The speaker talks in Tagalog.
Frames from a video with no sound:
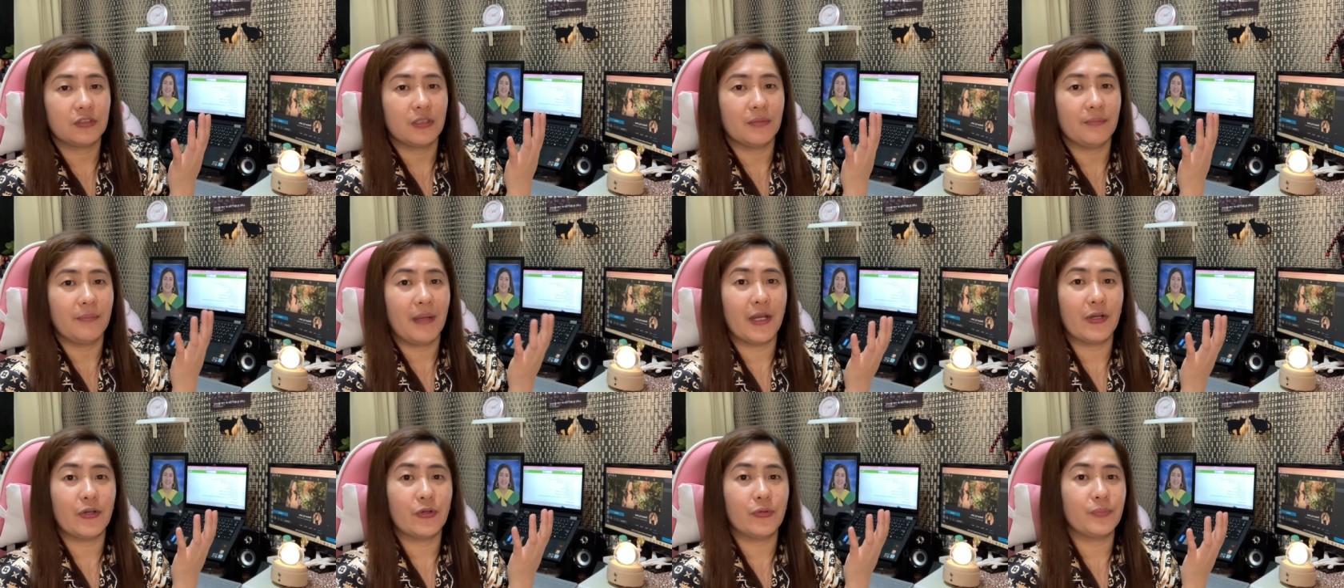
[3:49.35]

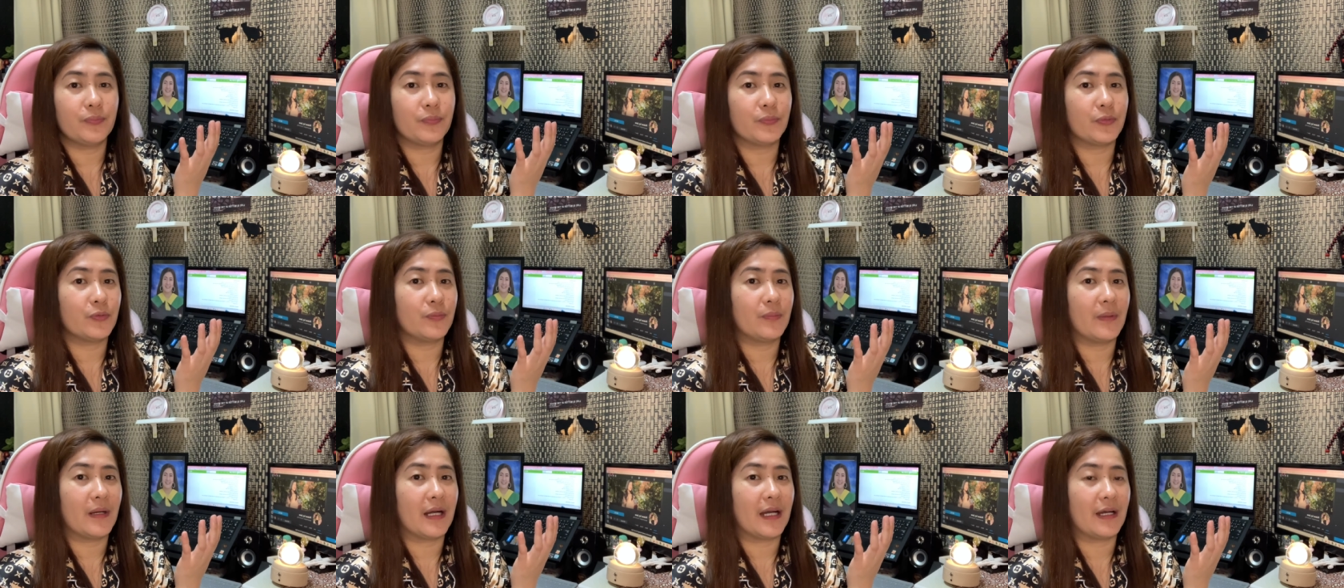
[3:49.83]
meron
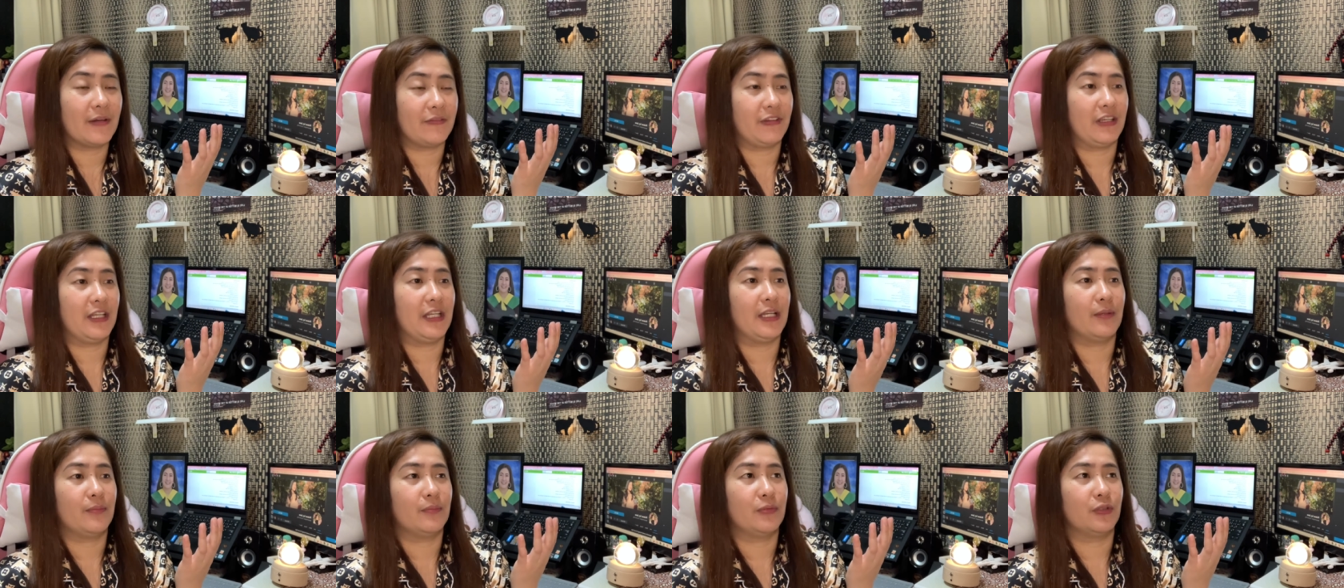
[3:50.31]
po bang
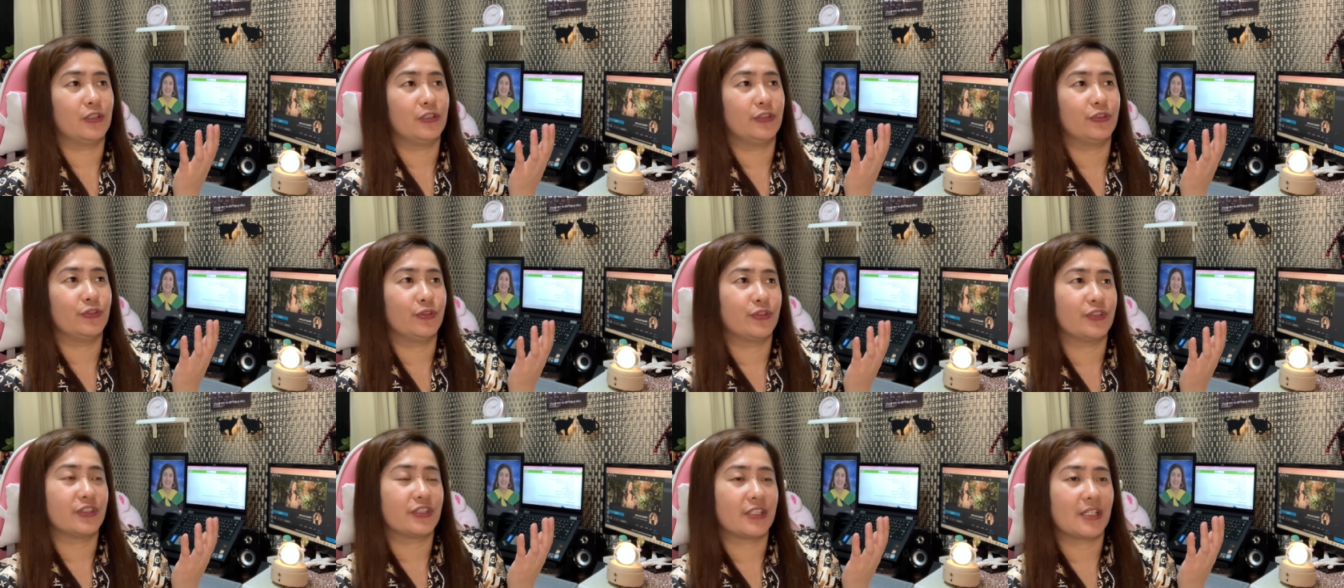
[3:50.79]
available
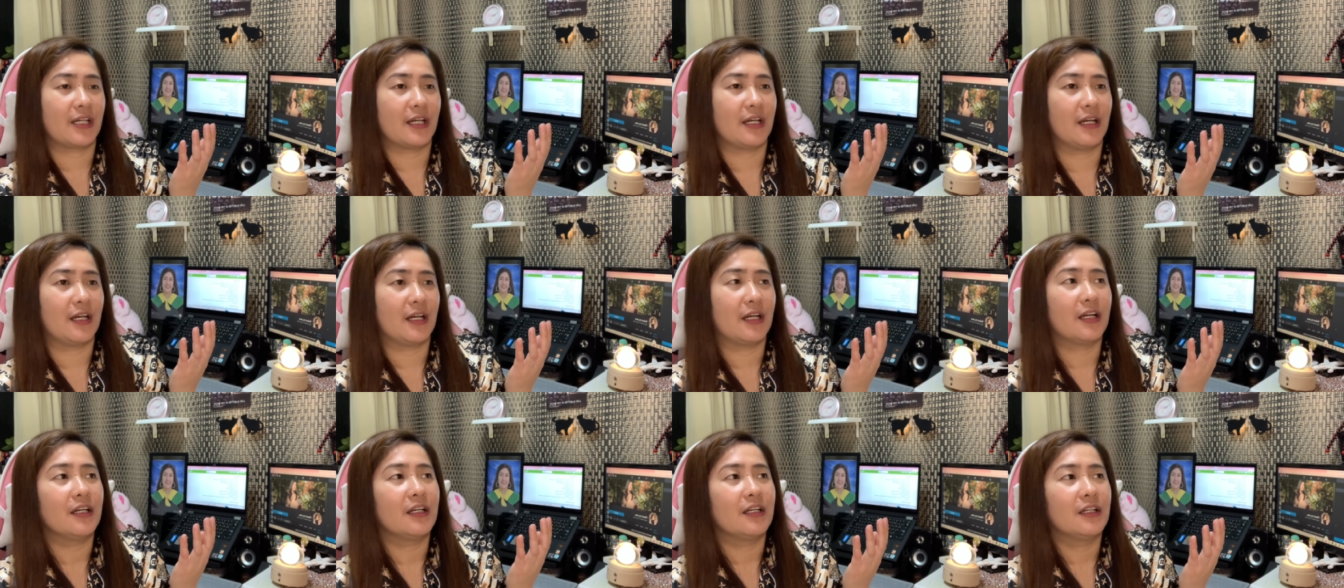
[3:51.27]
doon sa